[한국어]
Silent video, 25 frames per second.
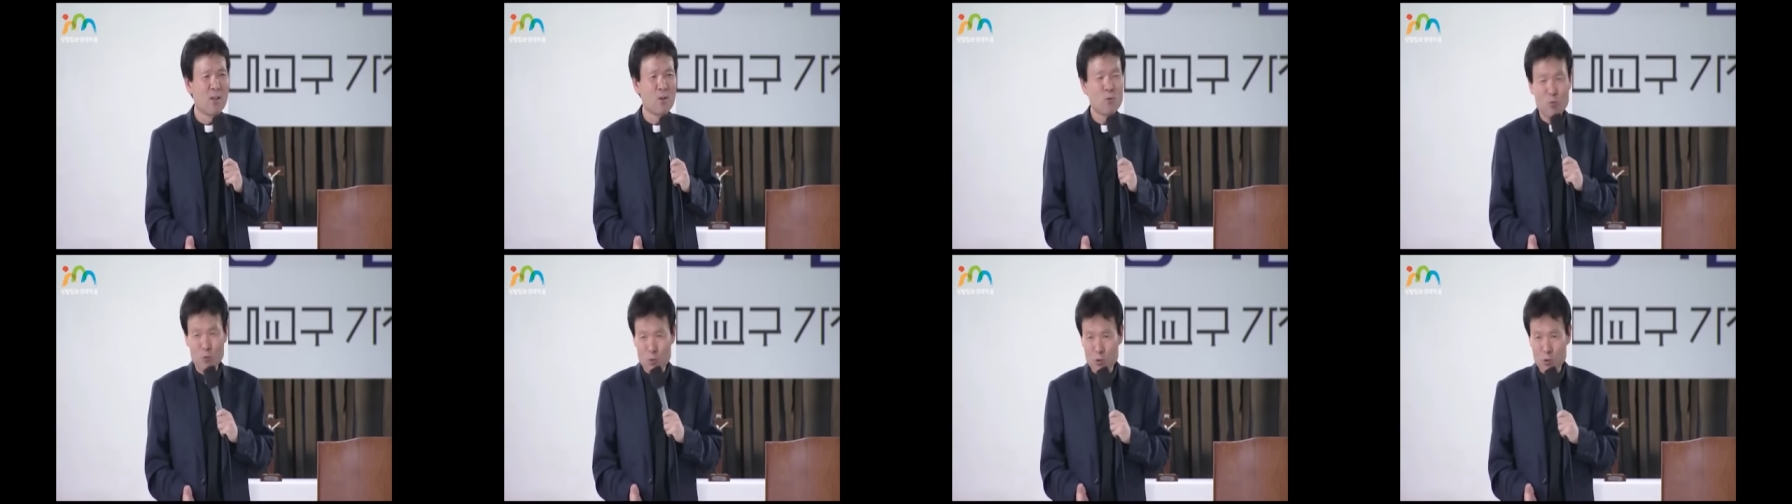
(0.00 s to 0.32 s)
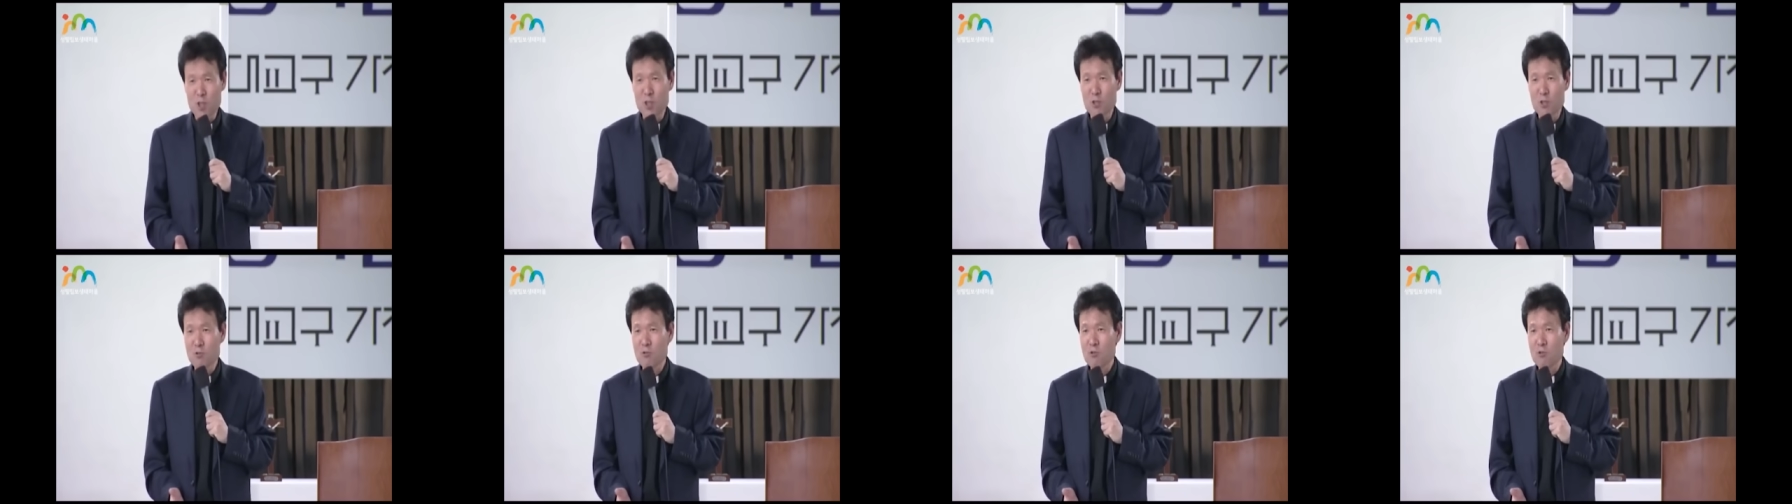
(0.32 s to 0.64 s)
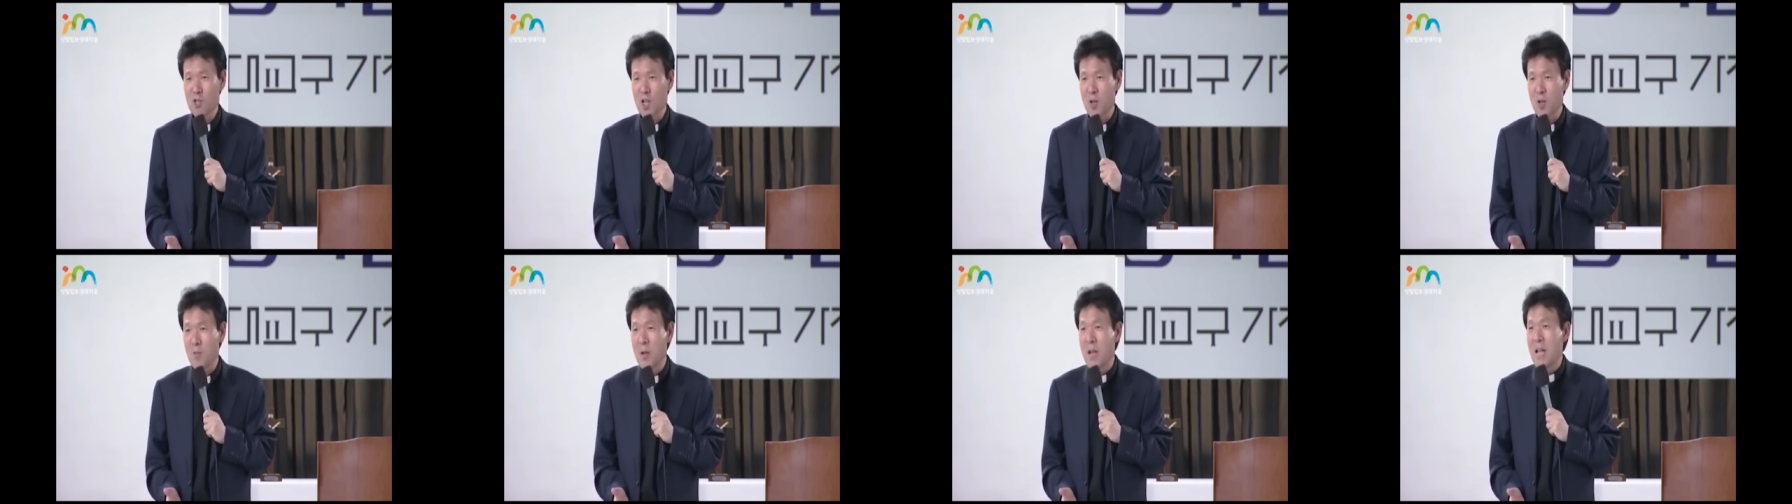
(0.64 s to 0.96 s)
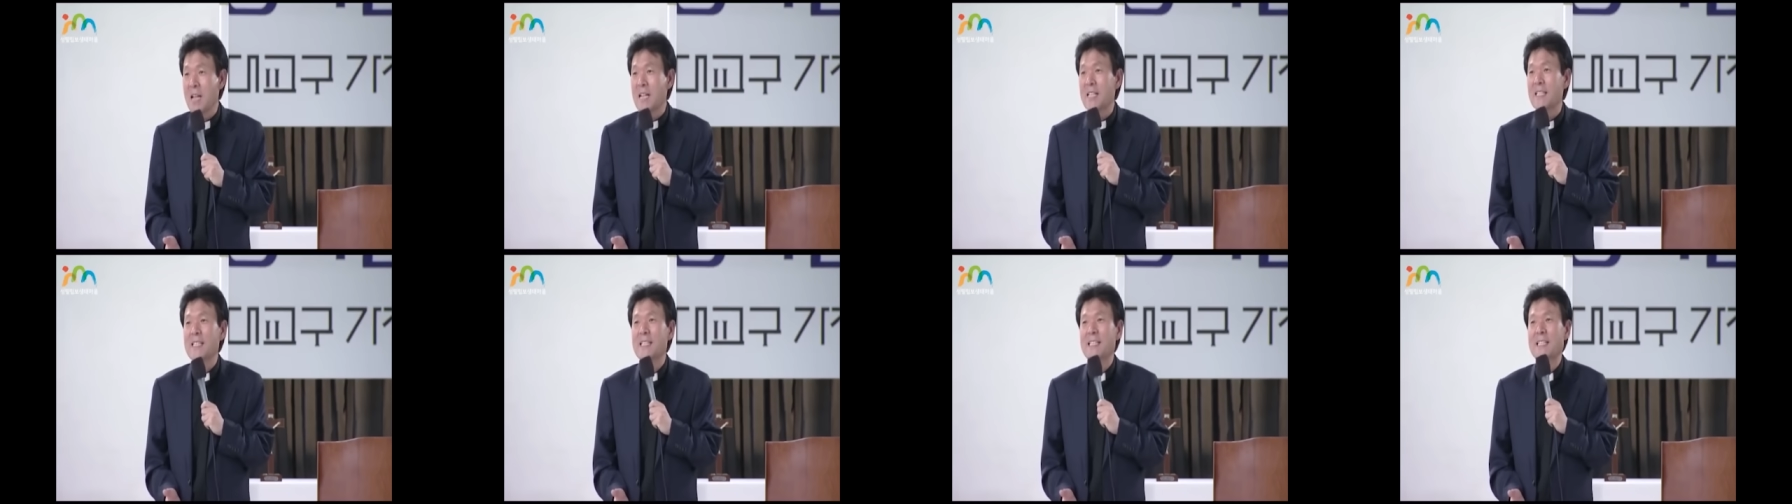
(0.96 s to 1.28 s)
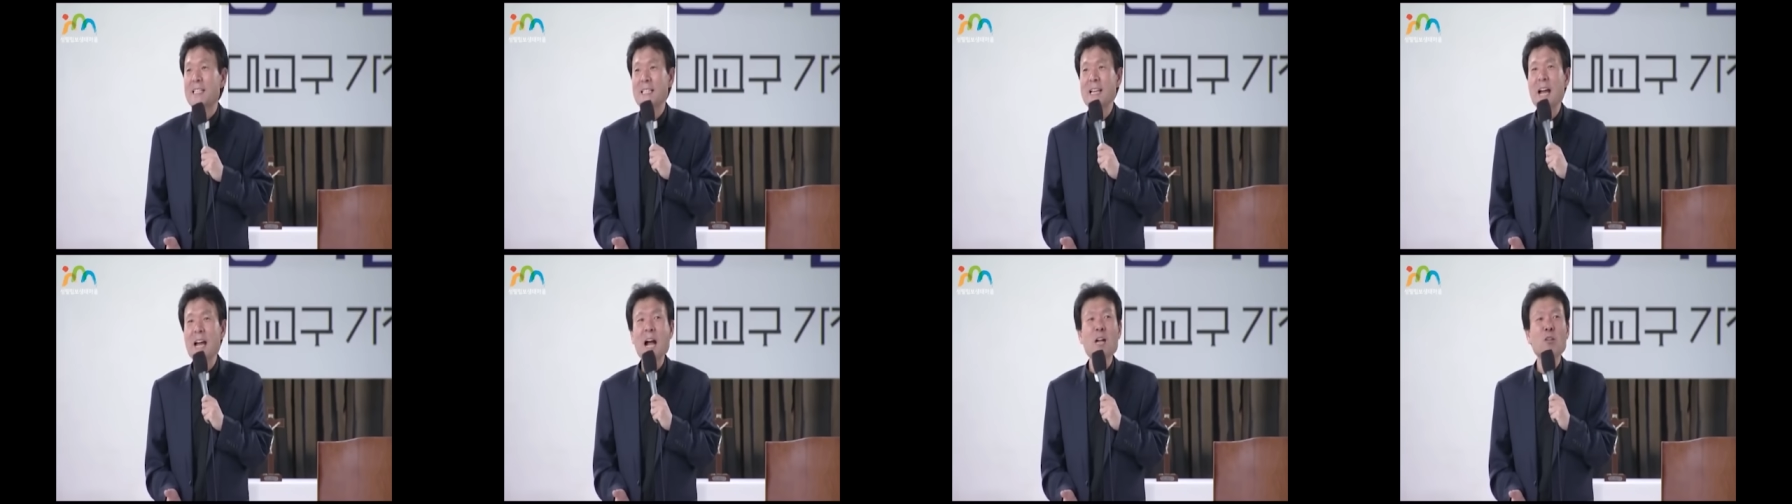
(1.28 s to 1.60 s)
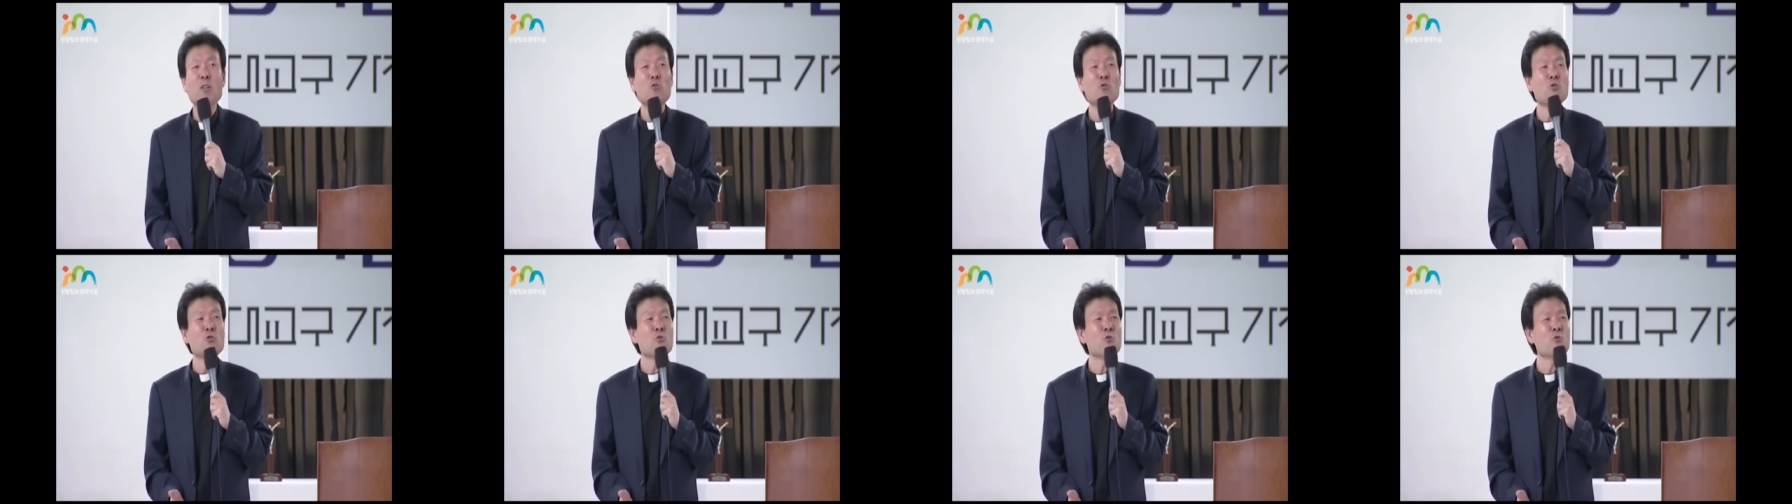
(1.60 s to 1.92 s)
꾸찌 들고 다니면
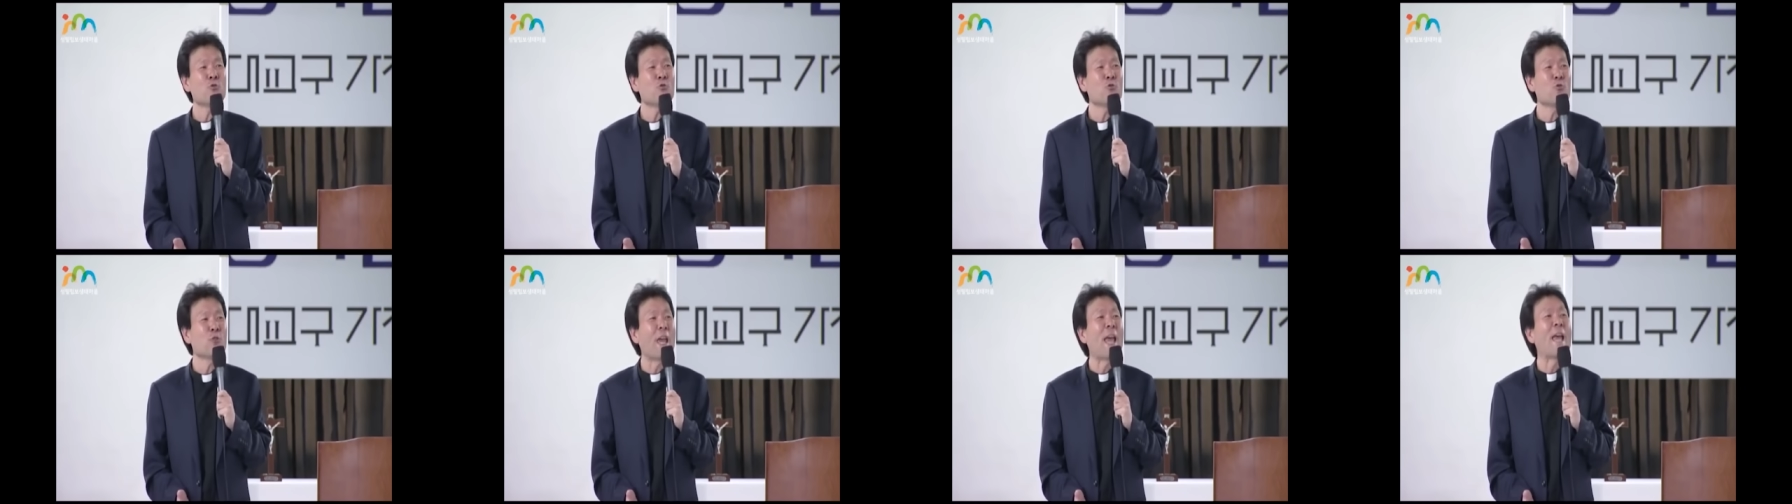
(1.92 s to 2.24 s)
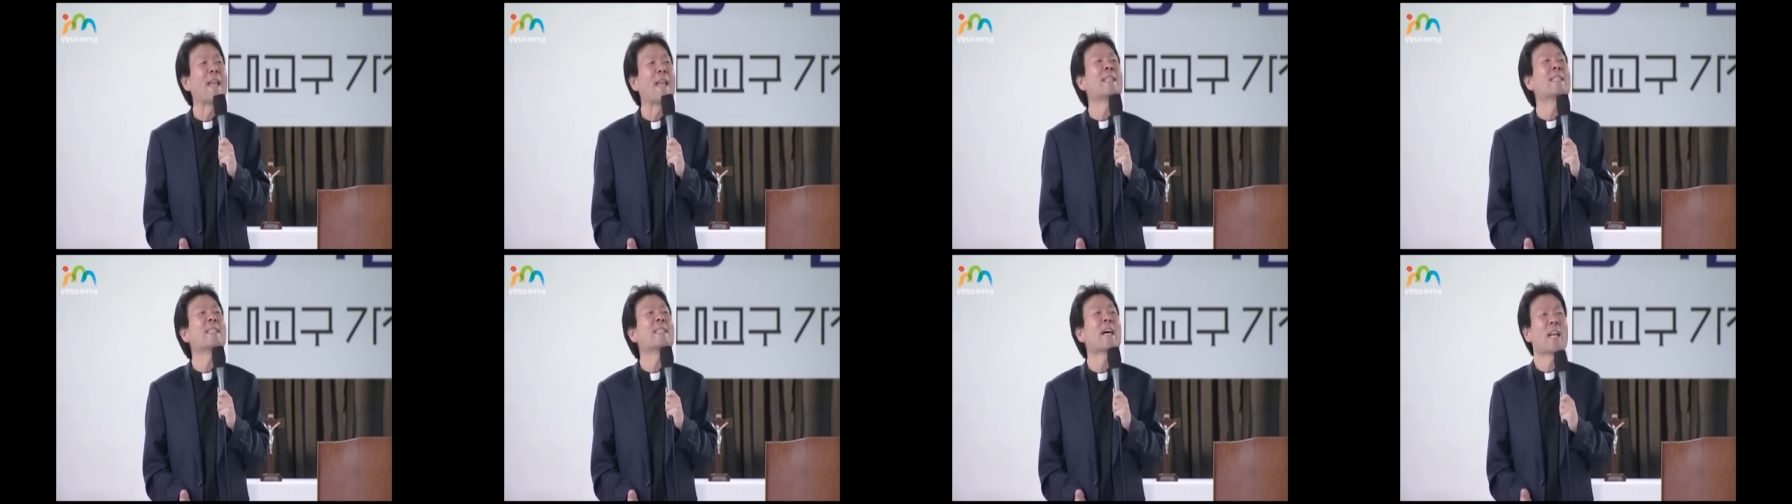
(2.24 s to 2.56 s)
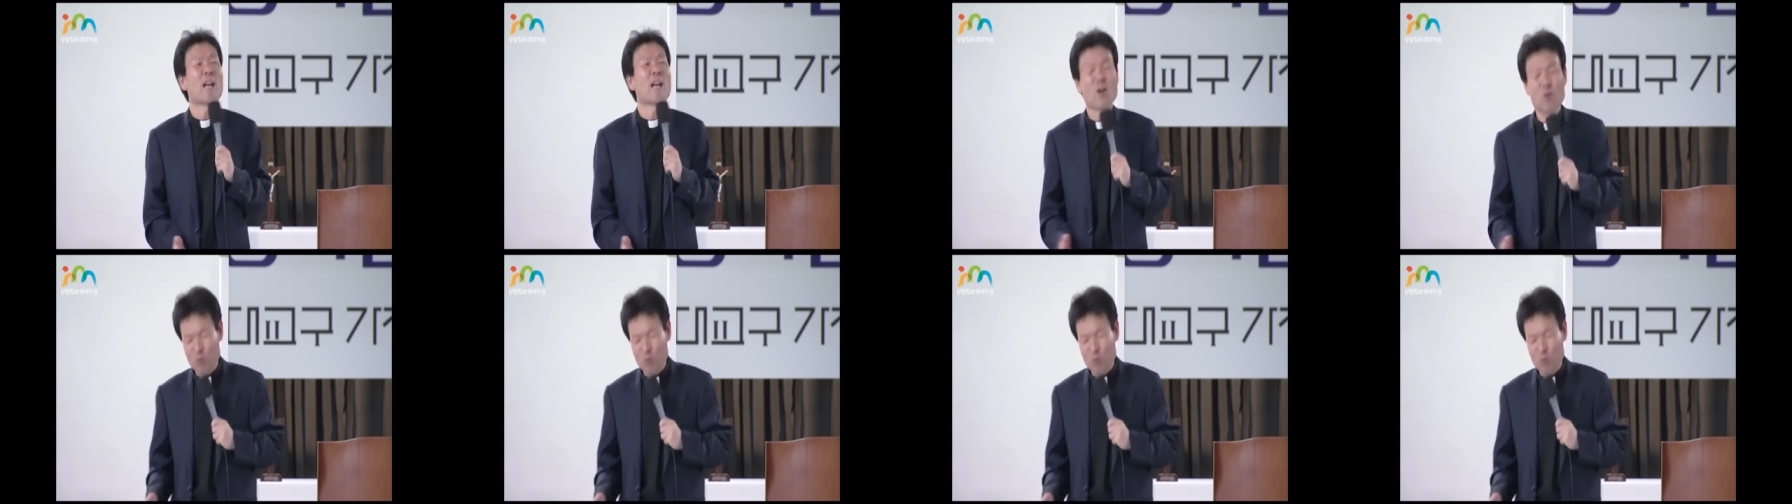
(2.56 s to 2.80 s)
짝퉁도 괜찮아.